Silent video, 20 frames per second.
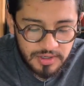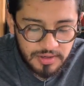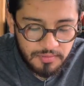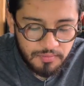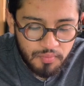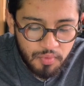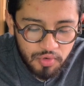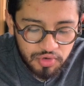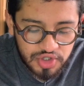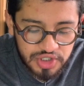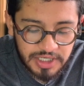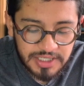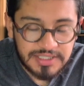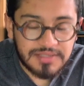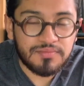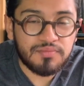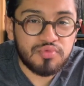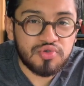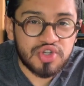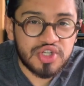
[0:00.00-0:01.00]

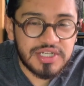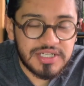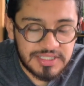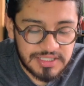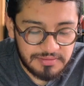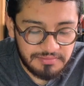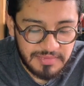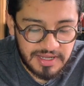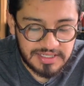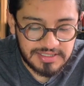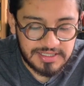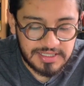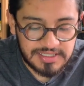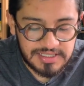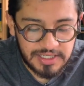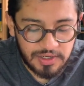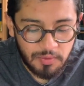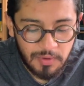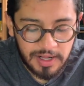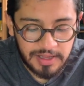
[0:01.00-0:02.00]
muchas, muchísimas
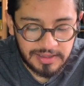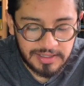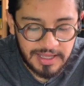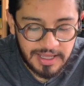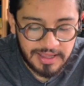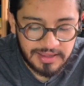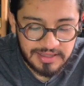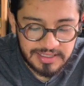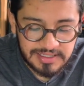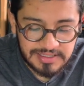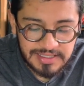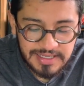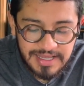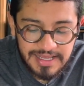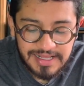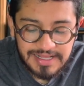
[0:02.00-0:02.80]
desigualdades,